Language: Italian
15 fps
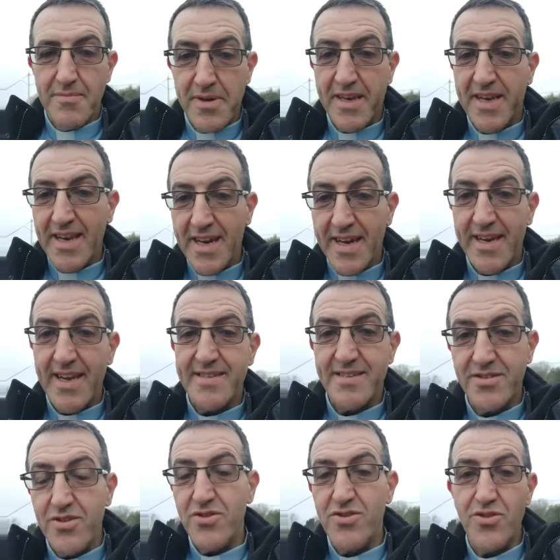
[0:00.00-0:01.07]
perché la
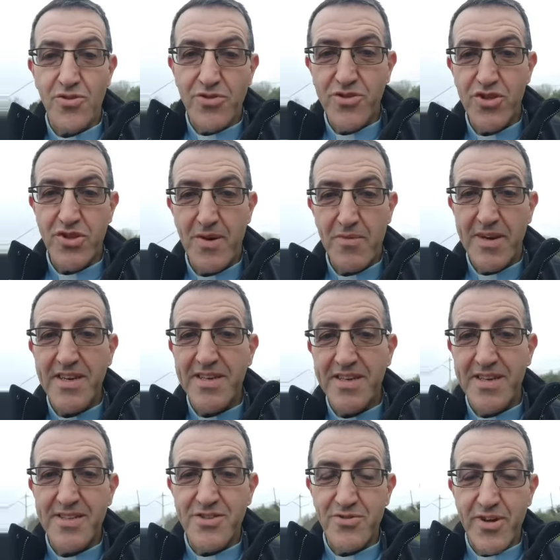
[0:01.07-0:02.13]
grazia di Dio, lo dicevamo
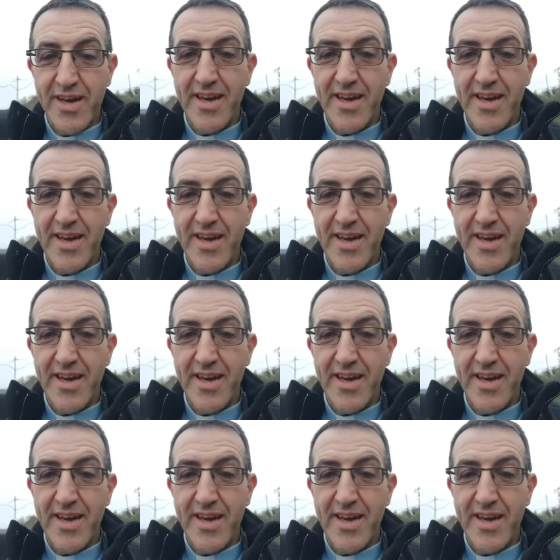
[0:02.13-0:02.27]
all'inizio,